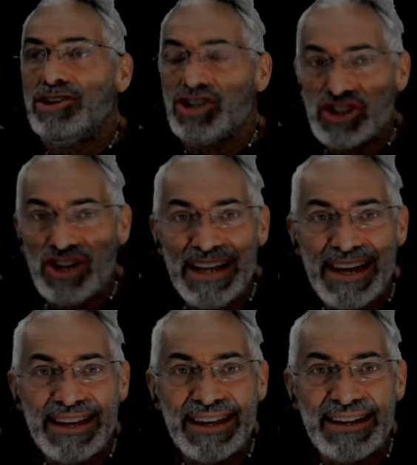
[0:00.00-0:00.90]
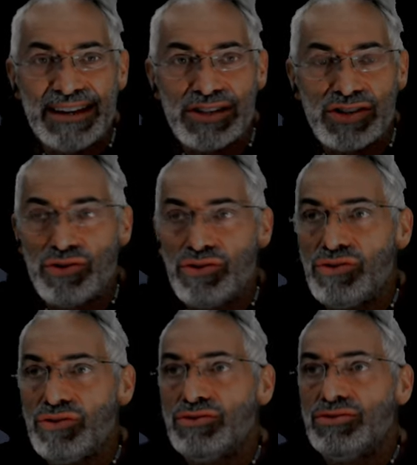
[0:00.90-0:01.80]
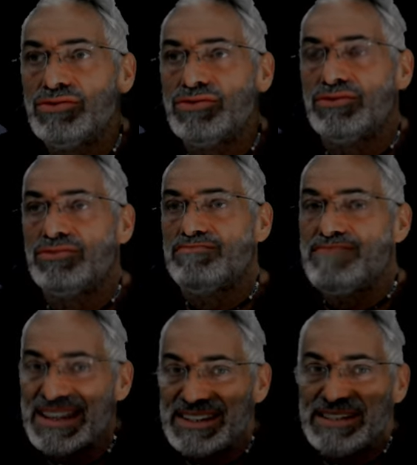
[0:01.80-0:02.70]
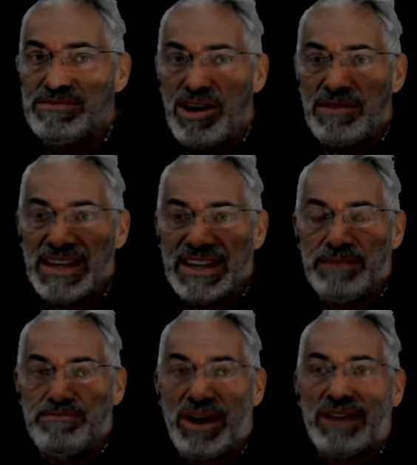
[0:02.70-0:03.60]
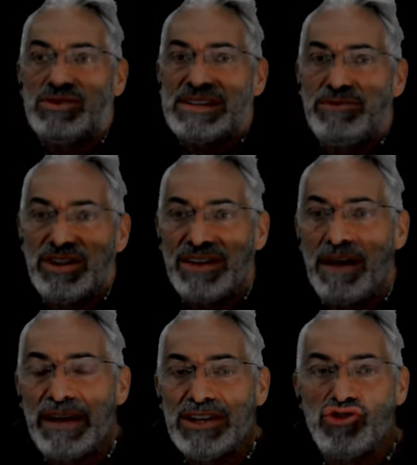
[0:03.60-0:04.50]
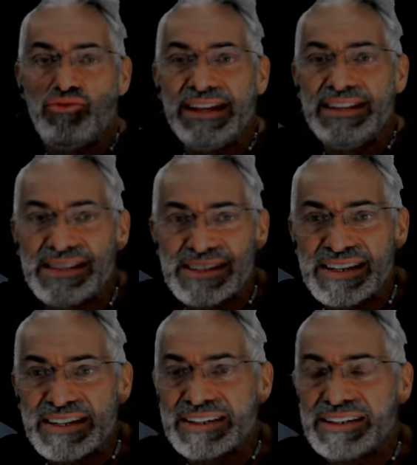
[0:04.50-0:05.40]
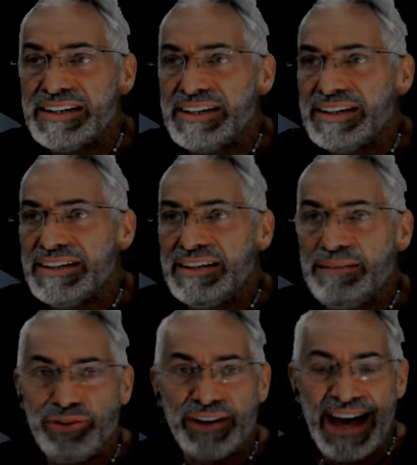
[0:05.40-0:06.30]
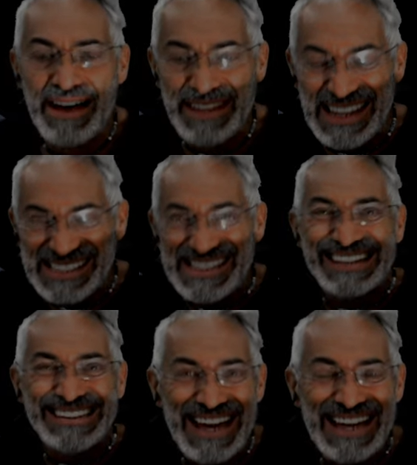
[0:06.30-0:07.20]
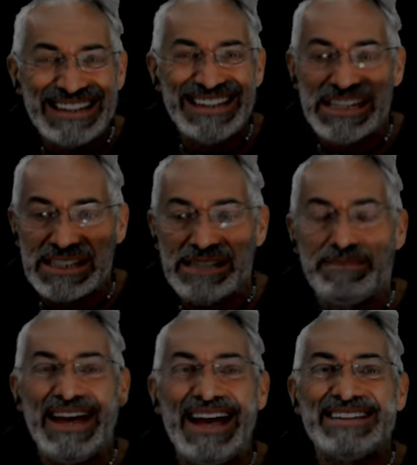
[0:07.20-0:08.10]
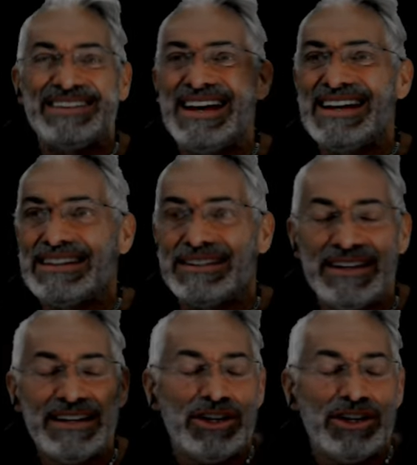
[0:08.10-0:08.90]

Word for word: Le soleil qui est dans son maximum et qui pourrait nous amener une tempête géomagnétique des plus graves, les attaques, les cyberattaques.